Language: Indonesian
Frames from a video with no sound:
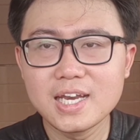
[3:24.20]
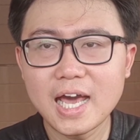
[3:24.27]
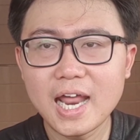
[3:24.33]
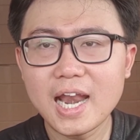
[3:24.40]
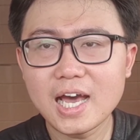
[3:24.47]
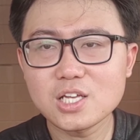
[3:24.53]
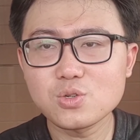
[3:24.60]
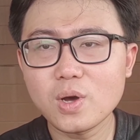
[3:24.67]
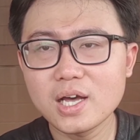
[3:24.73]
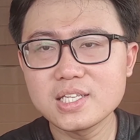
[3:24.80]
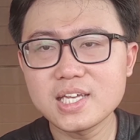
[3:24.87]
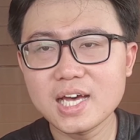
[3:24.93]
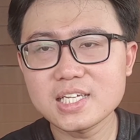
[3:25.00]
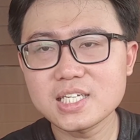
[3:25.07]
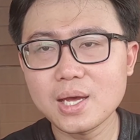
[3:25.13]
Dan langsung
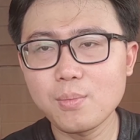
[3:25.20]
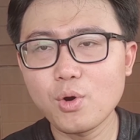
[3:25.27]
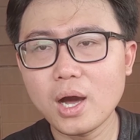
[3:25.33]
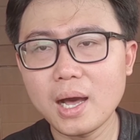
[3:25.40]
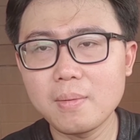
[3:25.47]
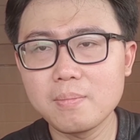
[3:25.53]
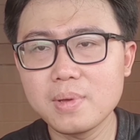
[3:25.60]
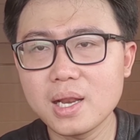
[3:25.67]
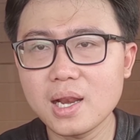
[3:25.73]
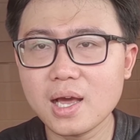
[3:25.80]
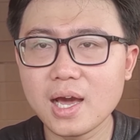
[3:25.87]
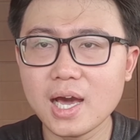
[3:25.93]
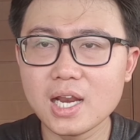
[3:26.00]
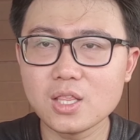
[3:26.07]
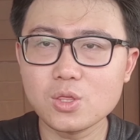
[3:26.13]
aja saya mau ambil
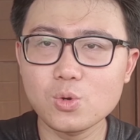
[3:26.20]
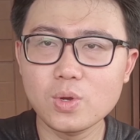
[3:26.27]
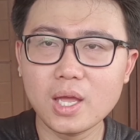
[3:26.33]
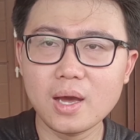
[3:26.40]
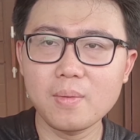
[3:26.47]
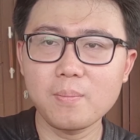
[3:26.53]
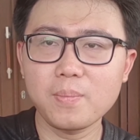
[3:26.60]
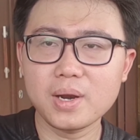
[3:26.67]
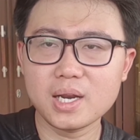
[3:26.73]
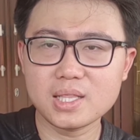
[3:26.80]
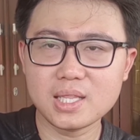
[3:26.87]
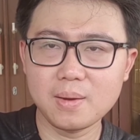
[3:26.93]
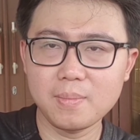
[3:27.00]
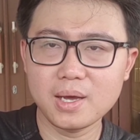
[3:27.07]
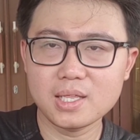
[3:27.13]
kartu yang
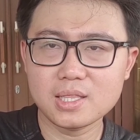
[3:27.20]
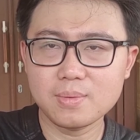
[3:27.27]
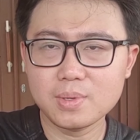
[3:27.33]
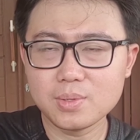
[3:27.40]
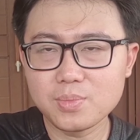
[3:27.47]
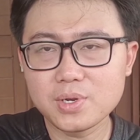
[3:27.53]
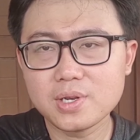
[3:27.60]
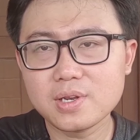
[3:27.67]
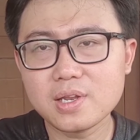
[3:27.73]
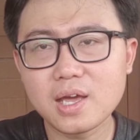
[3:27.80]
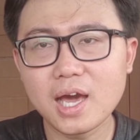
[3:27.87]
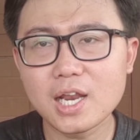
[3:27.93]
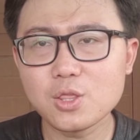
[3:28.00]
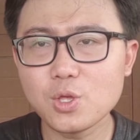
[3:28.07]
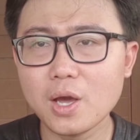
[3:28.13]
pertama, teman-teman.
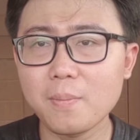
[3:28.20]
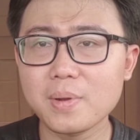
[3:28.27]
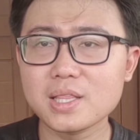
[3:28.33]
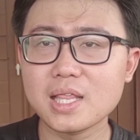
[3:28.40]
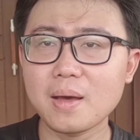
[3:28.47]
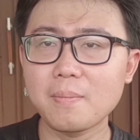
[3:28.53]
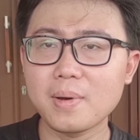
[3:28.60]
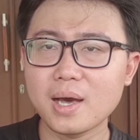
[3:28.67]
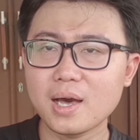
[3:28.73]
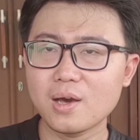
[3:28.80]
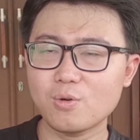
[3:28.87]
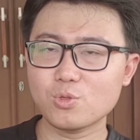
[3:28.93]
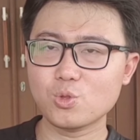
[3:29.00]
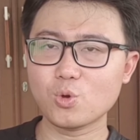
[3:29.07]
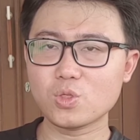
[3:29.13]
Kartu yang
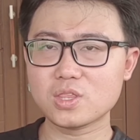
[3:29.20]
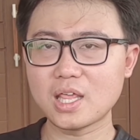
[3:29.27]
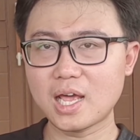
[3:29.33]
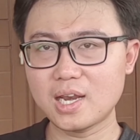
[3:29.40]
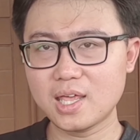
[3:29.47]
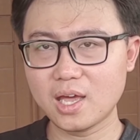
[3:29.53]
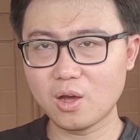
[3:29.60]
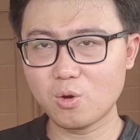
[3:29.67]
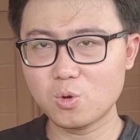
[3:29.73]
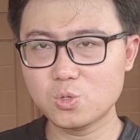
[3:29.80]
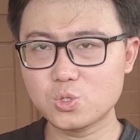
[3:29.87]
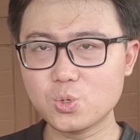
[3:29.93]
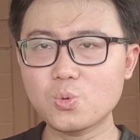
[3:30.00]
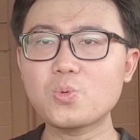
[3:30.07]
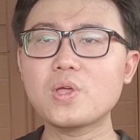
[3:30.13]
pertama untuk Talia
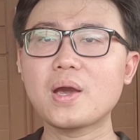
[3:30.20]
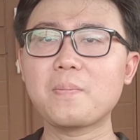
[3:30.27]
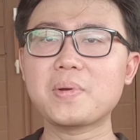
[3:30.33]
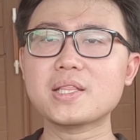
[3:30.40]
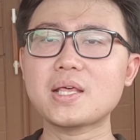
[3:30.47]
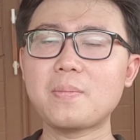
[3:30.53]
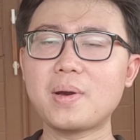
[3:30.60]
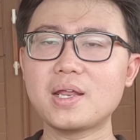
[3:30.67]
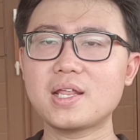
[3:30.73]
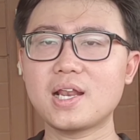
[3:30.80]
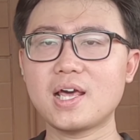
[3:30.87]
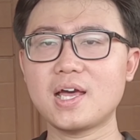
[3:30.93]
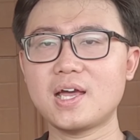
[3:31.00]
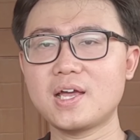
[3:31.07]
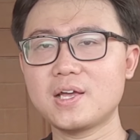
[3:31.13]
Onsu. Yang pertama
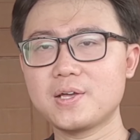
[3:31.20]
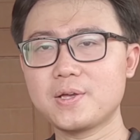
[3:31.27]
adalah